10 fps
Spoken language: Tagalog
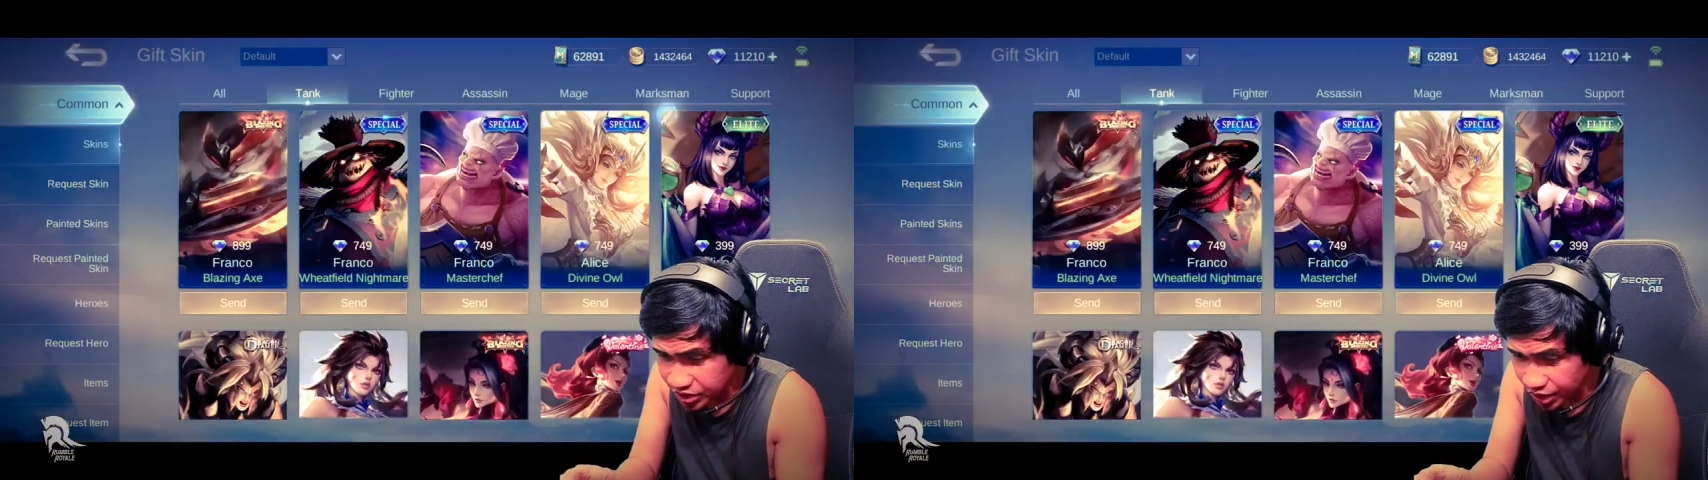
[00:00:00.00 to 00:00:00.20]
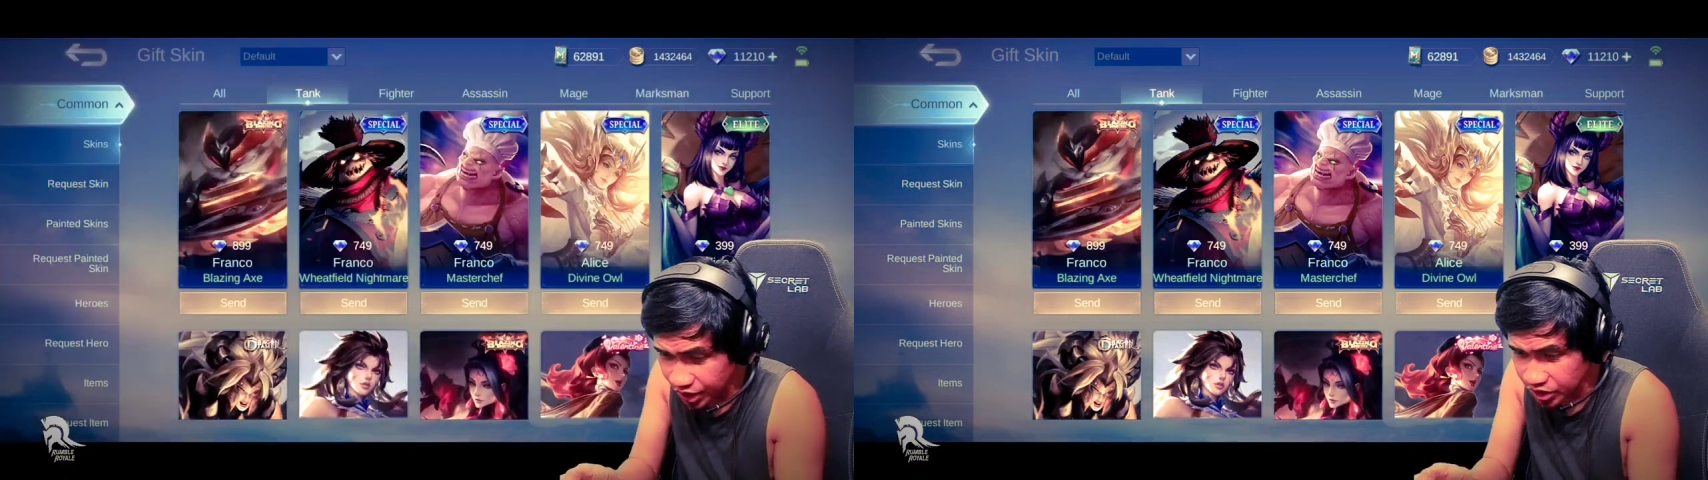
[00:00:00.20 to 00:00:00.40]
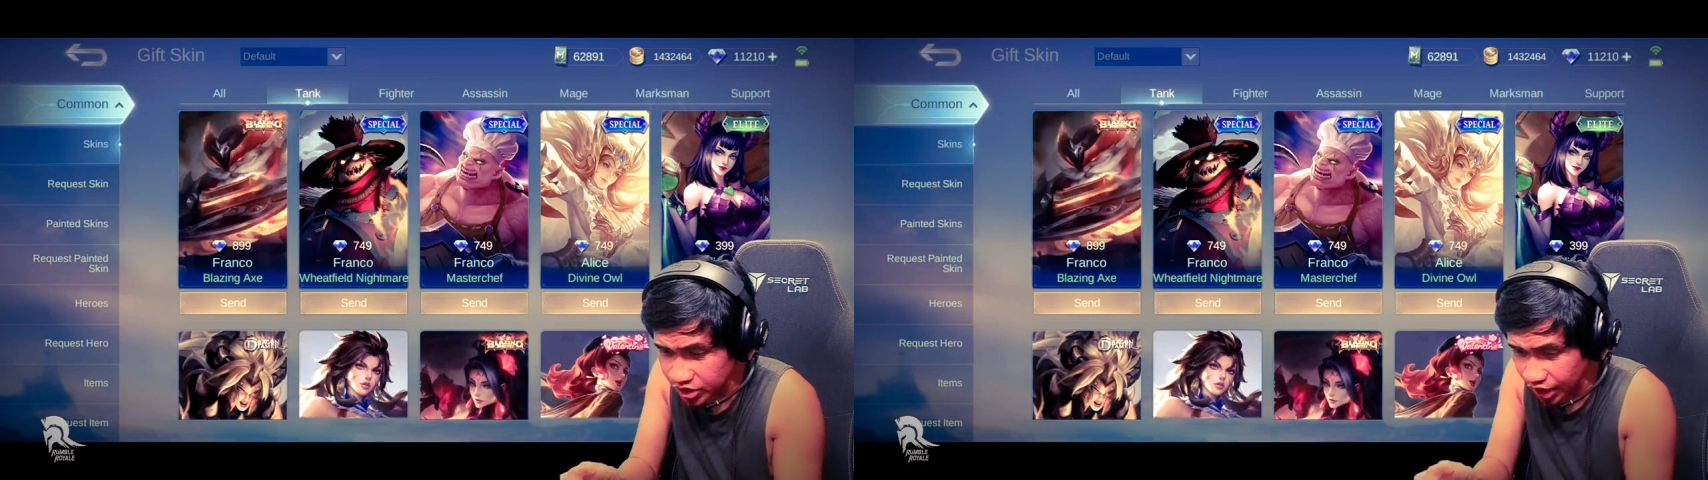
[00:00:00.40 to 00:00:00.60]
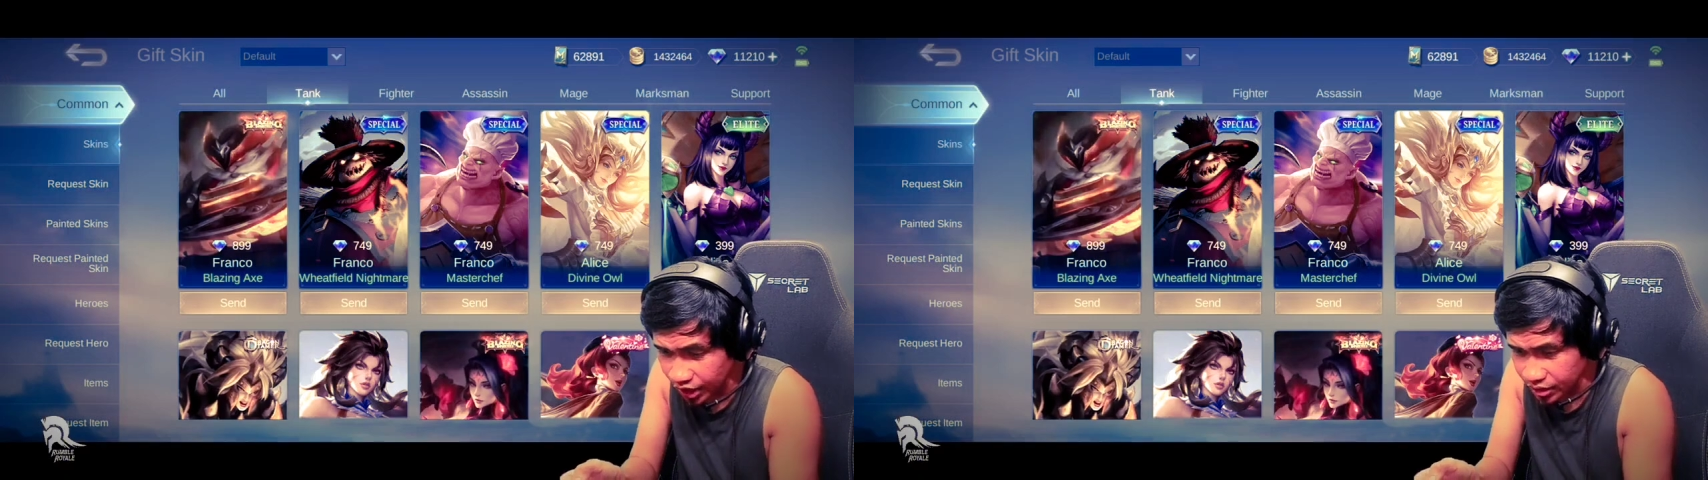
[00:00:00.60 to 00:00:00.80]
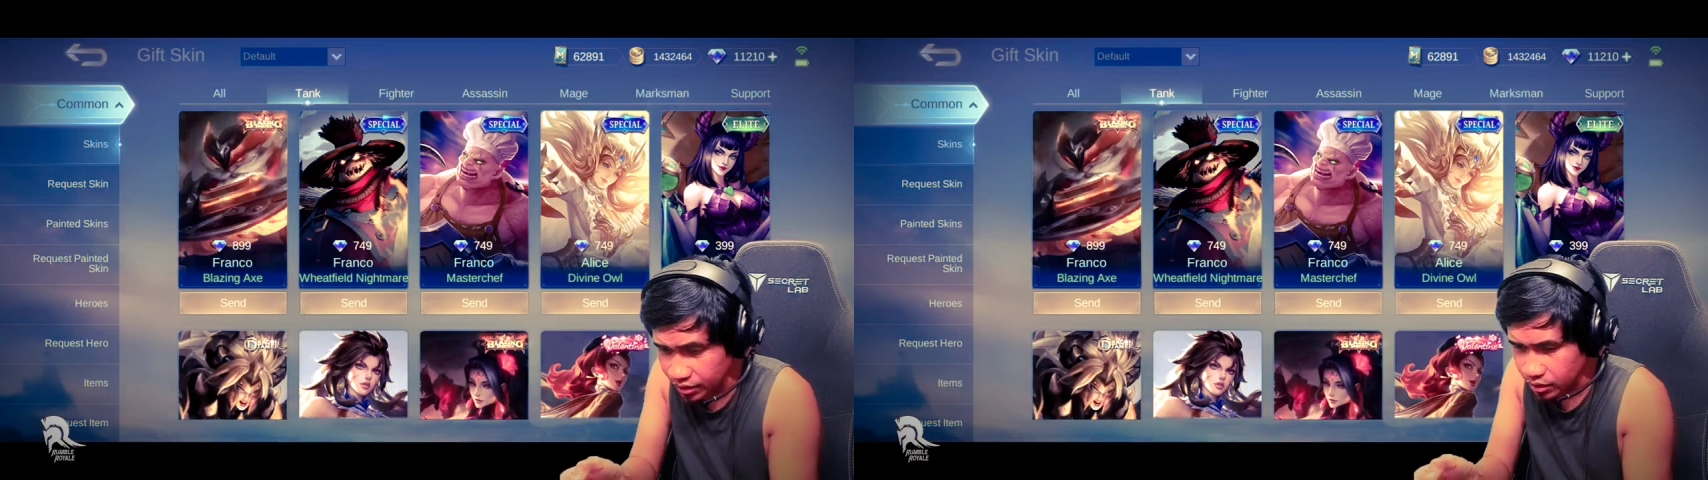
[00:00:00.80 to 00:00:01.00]
ba kasi nang
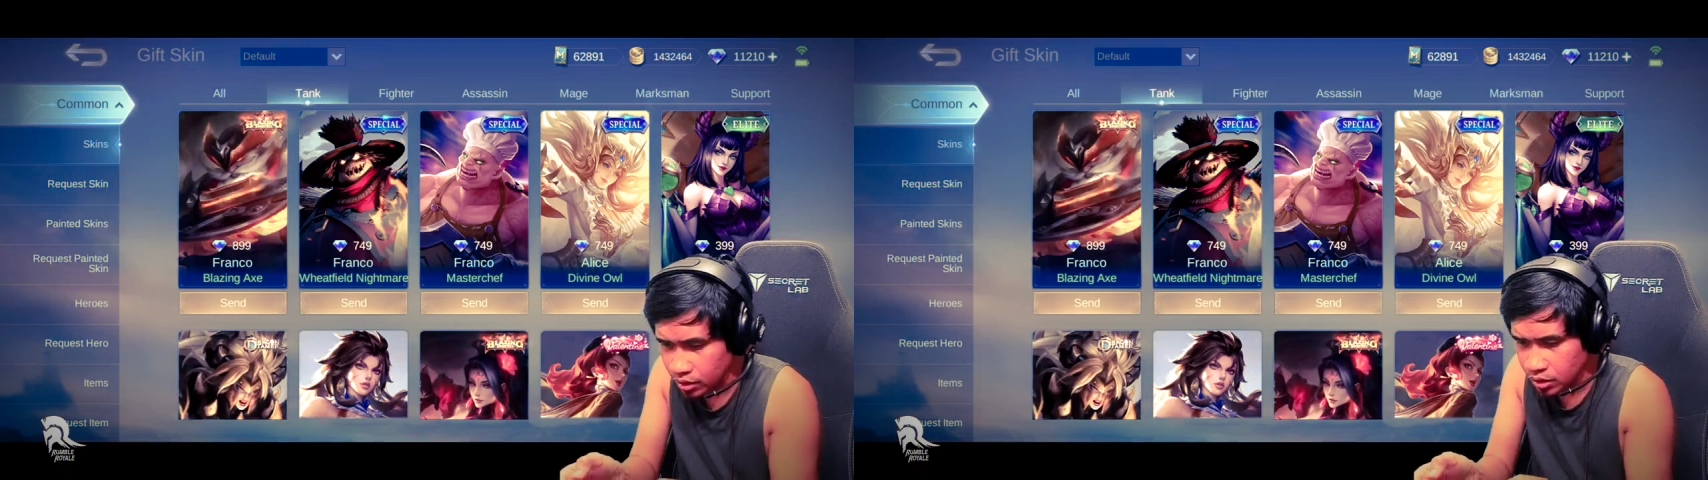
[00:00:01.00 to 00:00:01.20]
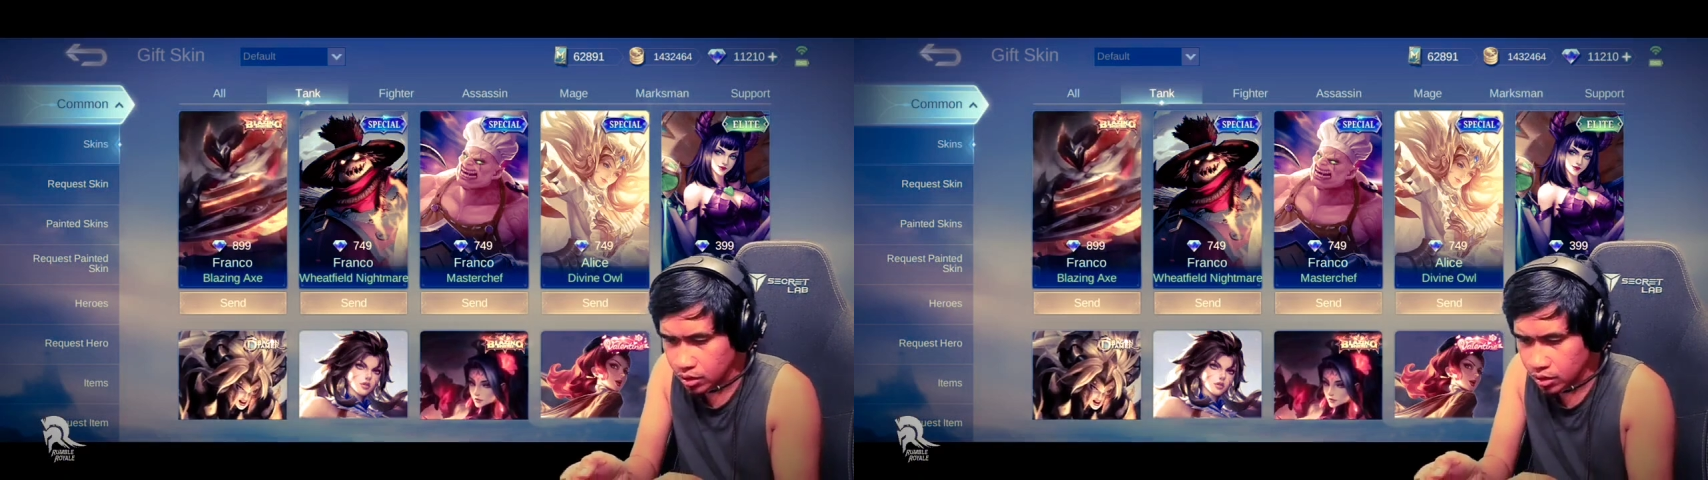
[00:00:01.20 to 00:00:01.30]
skin